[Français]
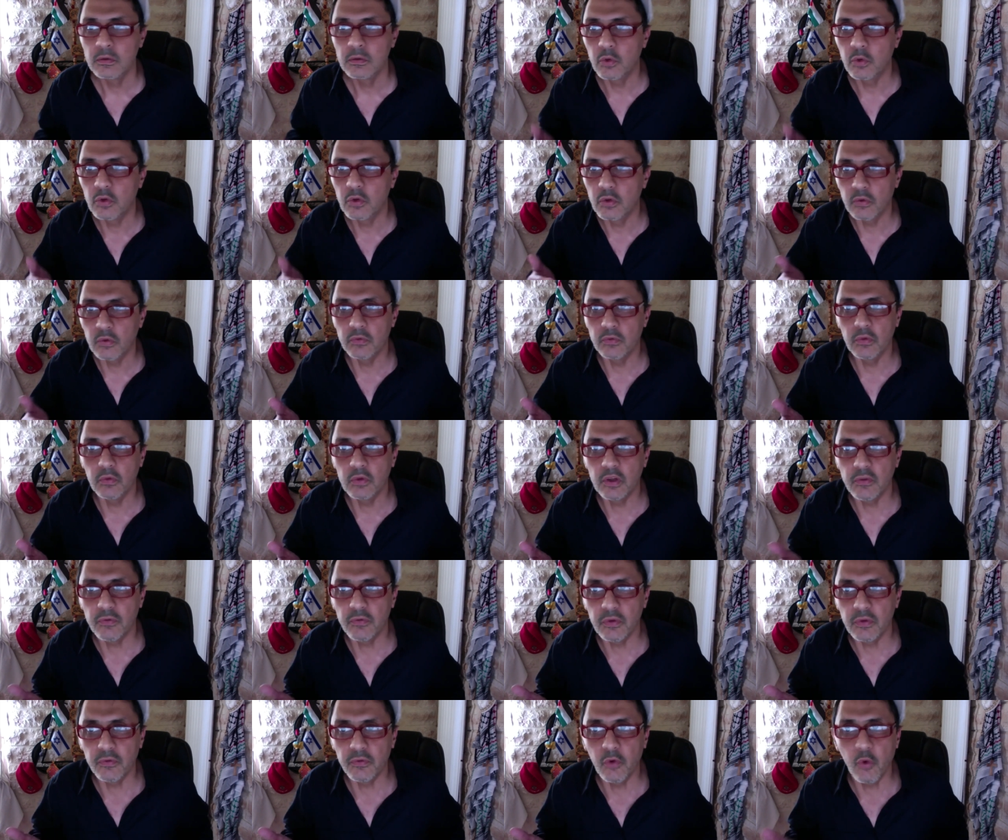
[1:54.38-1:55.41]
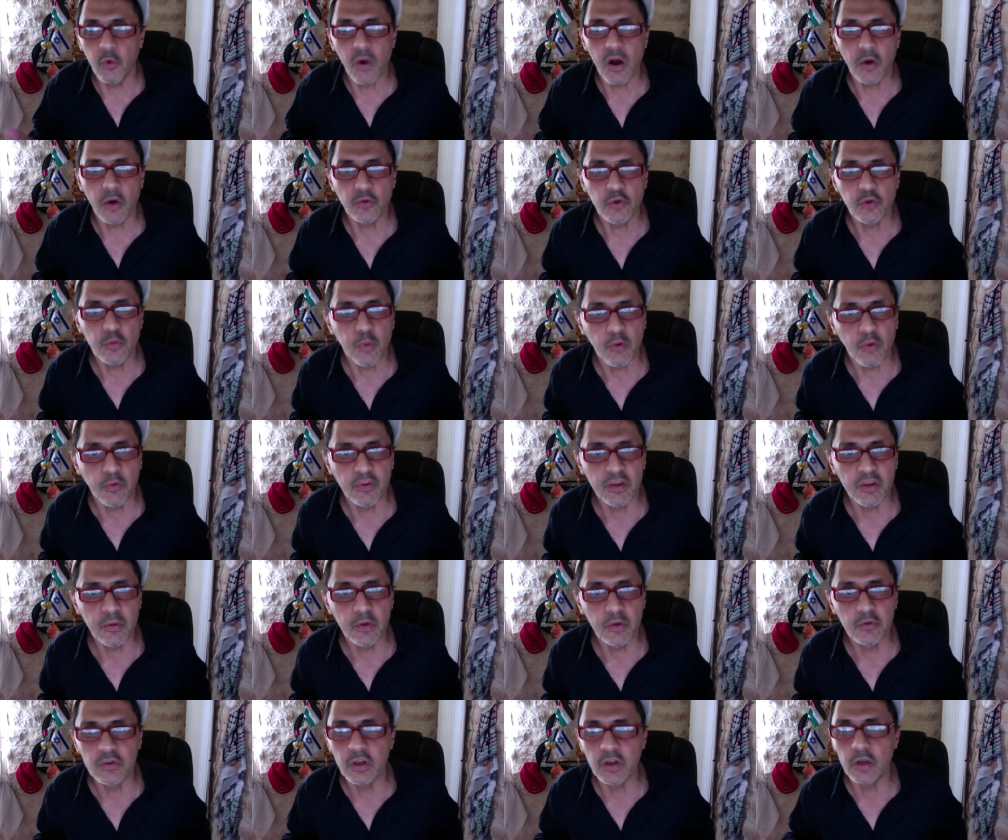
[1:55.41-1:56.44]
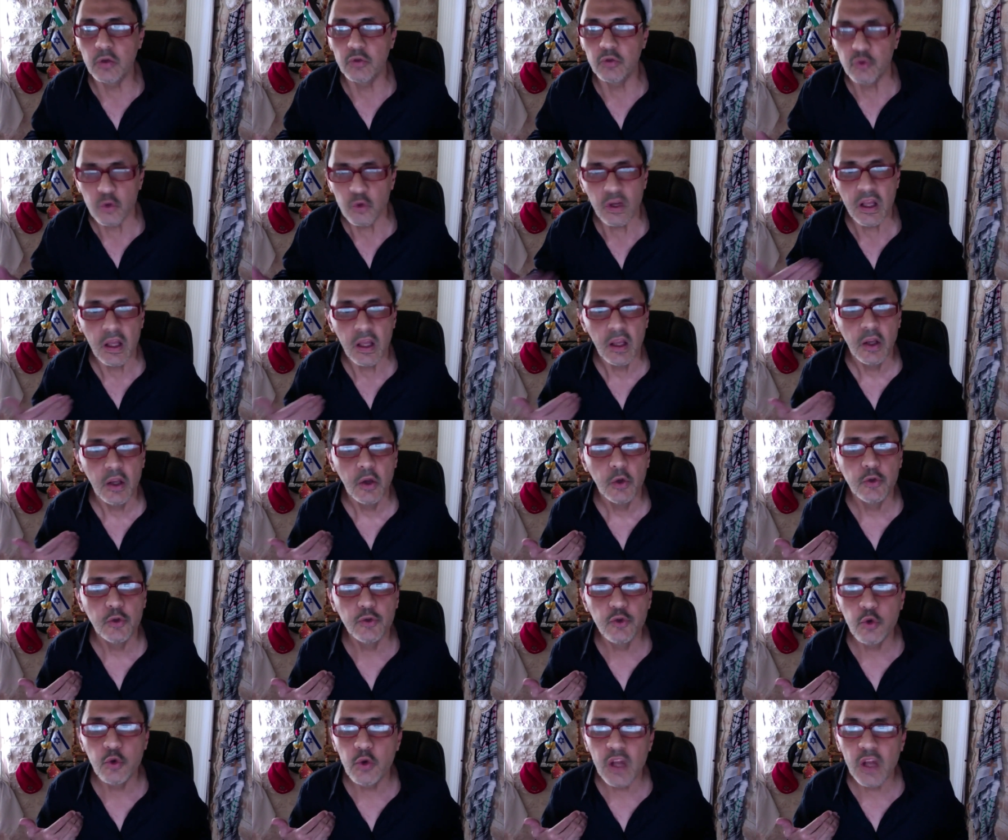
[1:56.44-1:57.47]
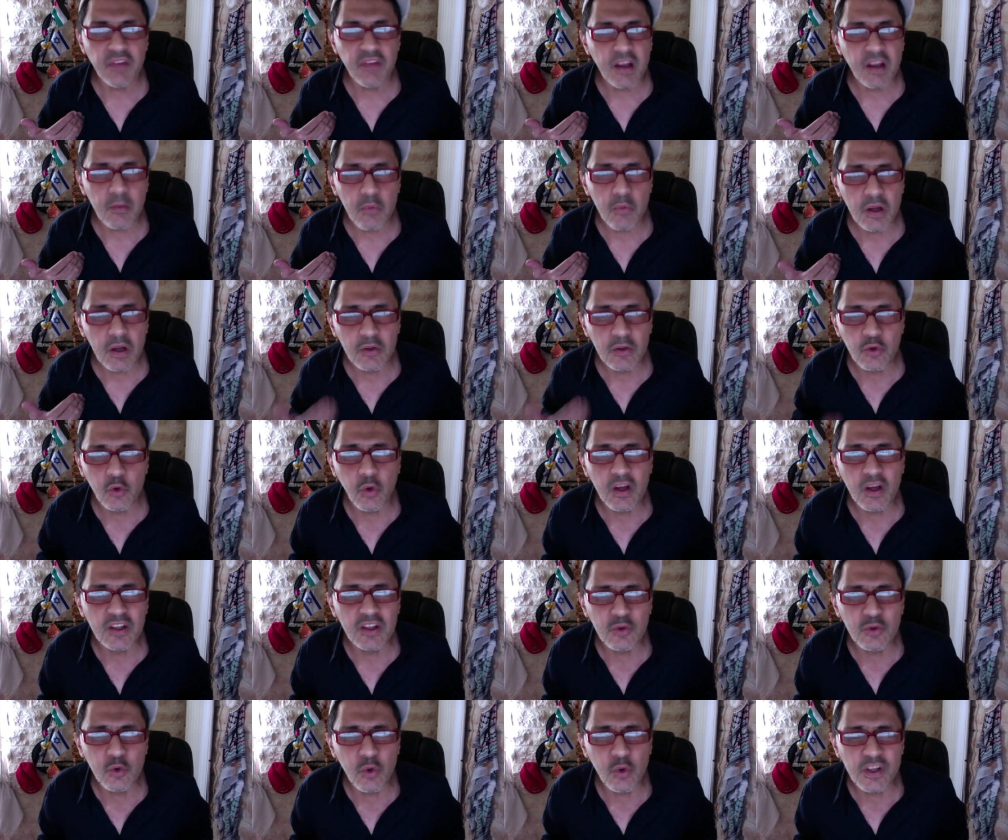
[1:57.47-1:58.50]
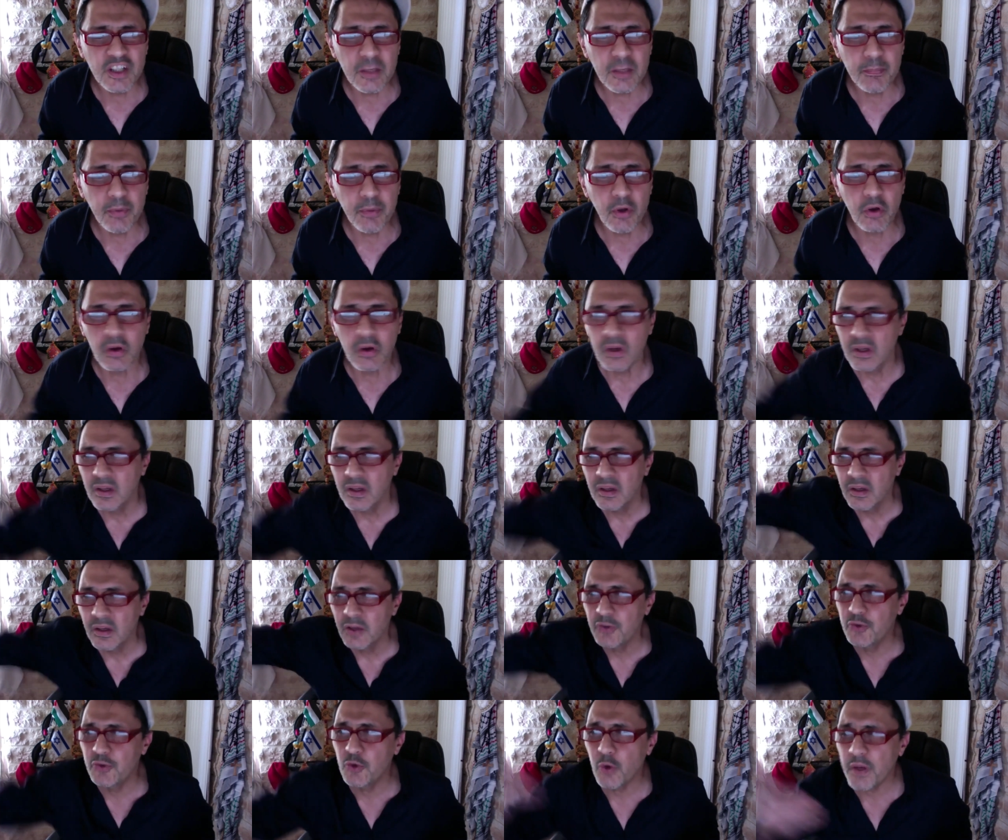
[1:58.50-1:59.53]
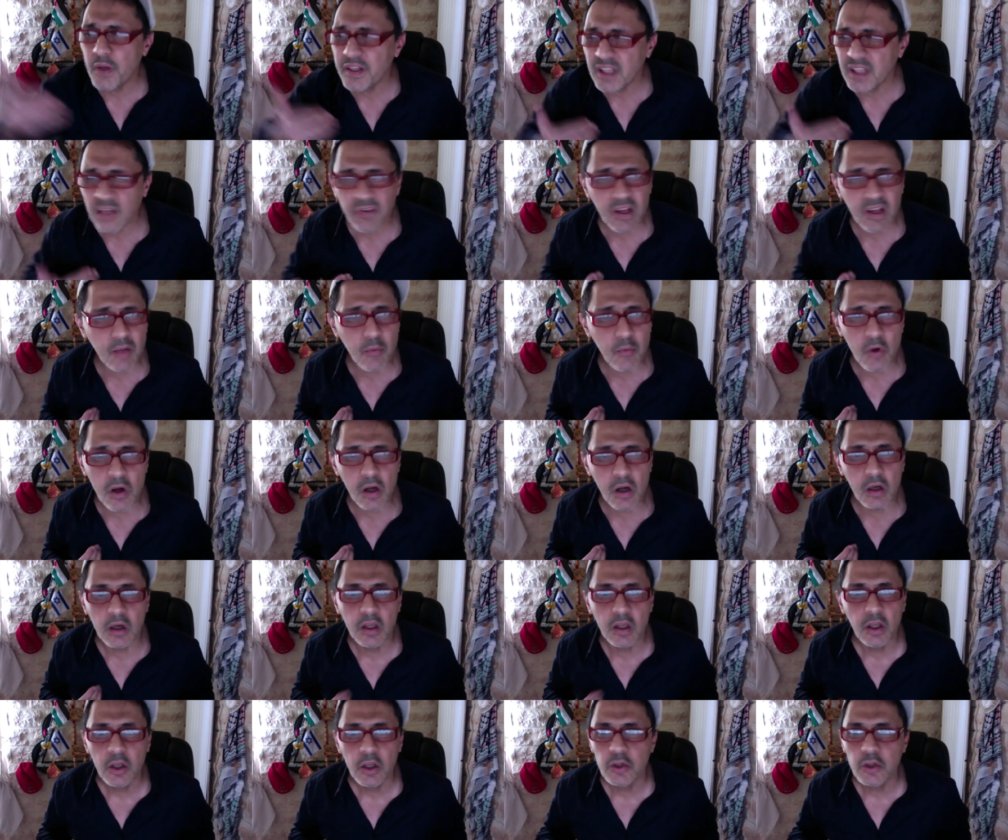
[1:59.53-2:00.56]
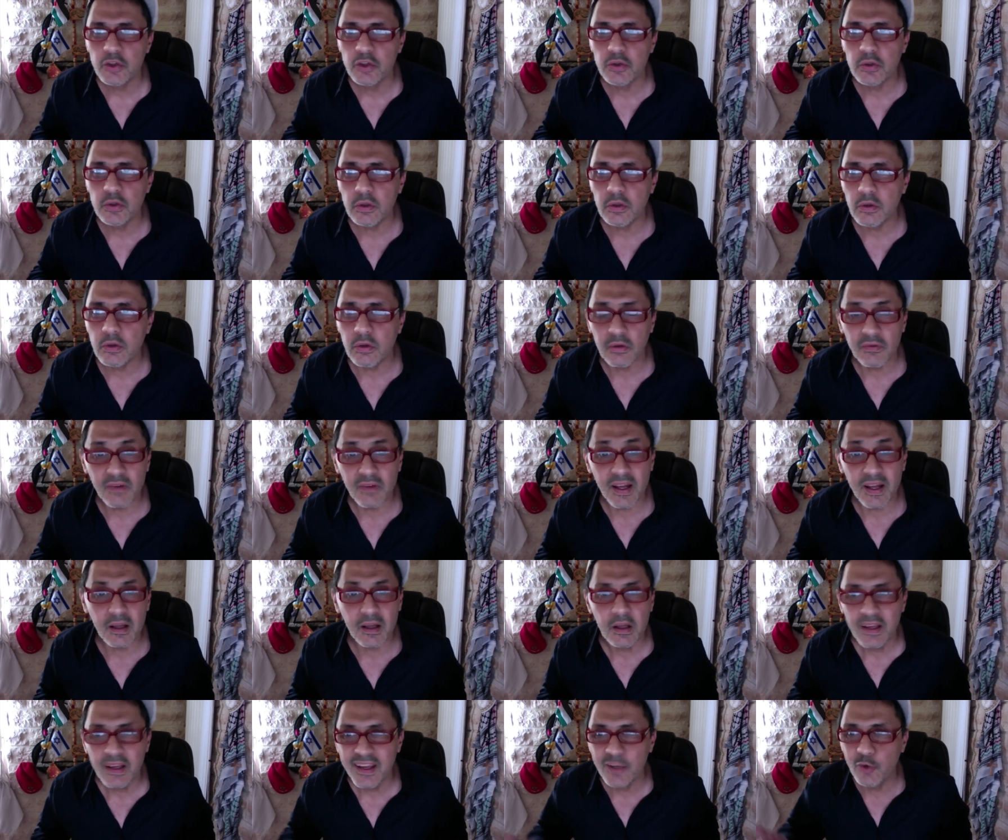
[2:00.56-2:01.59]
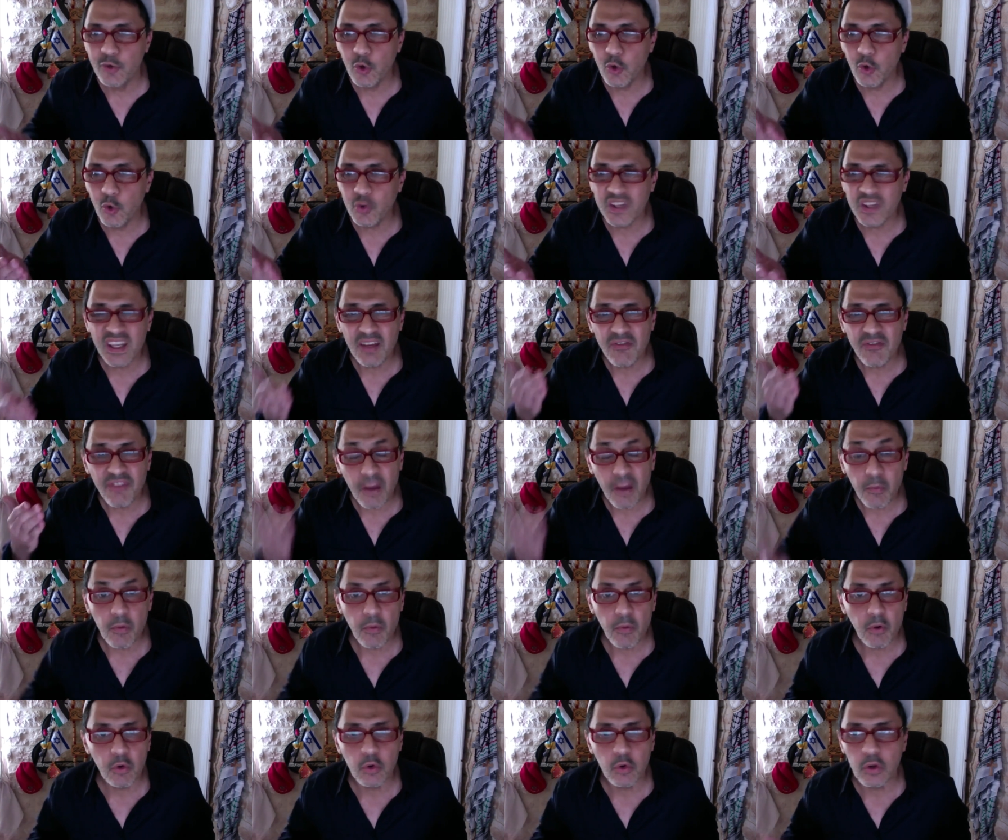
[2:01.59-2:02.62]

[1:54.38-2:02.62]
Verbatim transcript: Donc, il, faut, croire en Dieu profondément. Dieu, Dieu, est avec moi. De quoi, de quoi j'ai peur Dieu est avec moi. Non, voilà. Et de condamner fermement